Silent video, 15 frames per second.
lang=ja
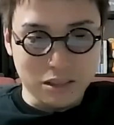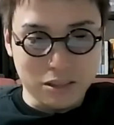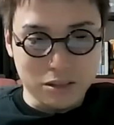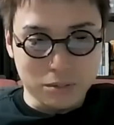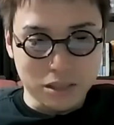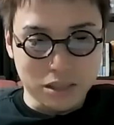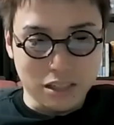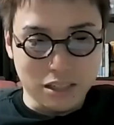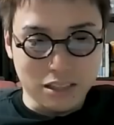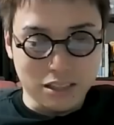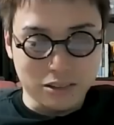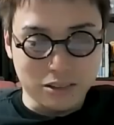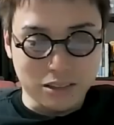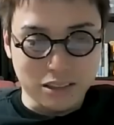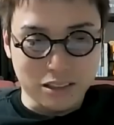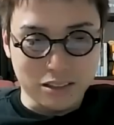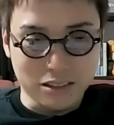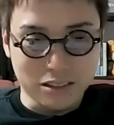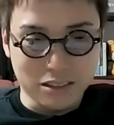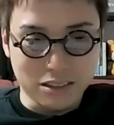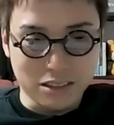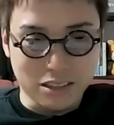ド1個持ってりゃなんとかな
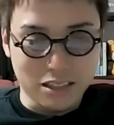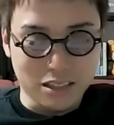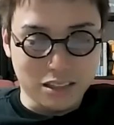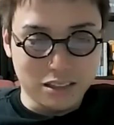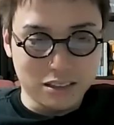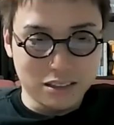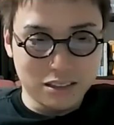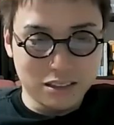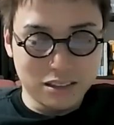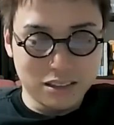る時代が、